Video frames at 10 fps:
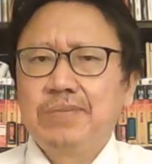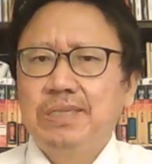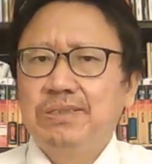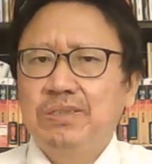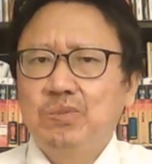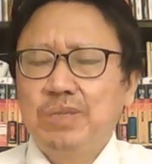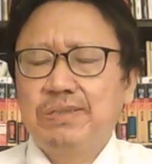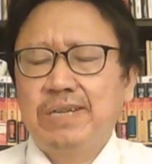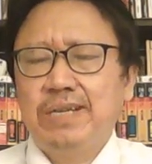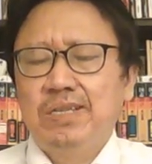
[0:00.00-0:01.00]
因此，瑞
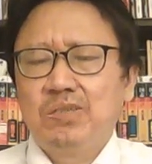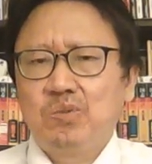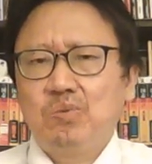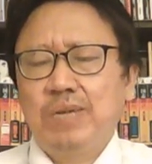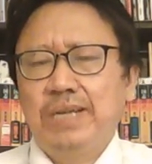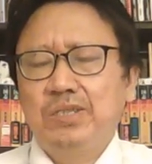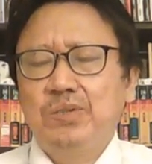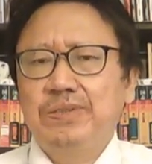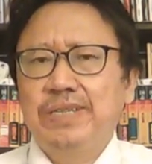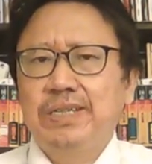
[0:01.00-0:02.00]
士呢，素来
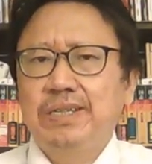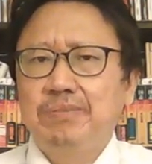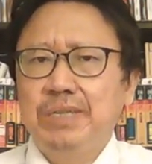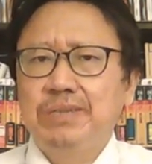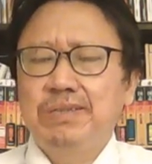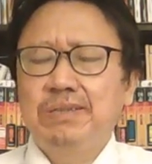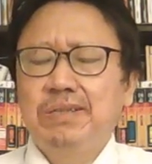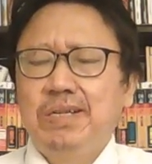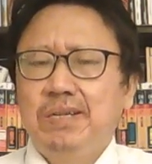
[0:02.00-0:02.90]
就有这个名声。